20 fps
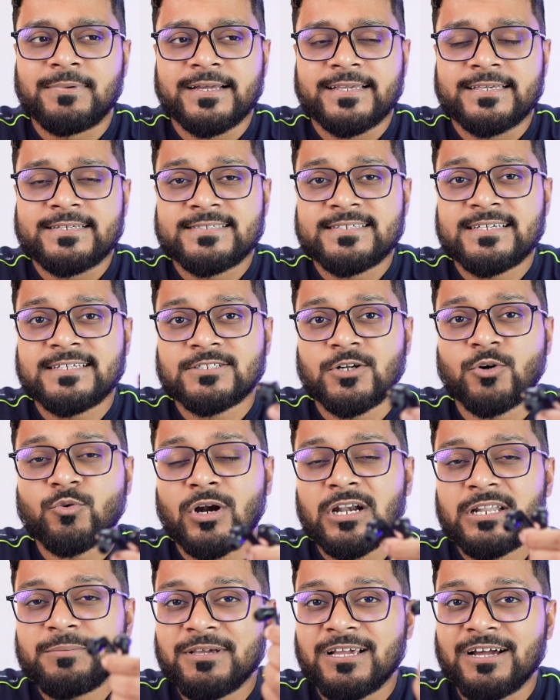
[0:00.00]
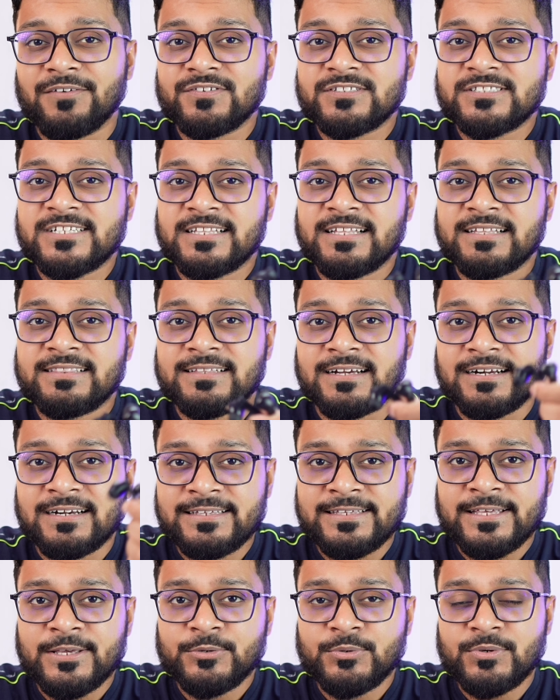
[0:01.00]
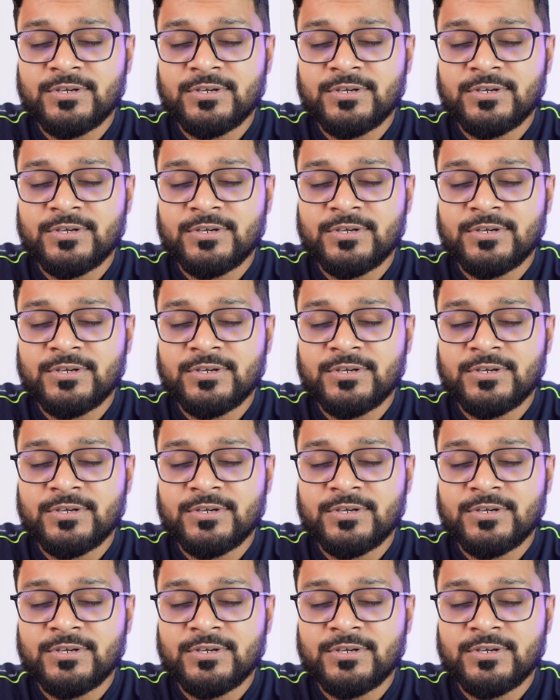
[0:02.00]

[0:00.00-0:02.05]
बाकी इसकी साउंड क्वालिटी भी काफ़ी ज़्यादा तगड़ी है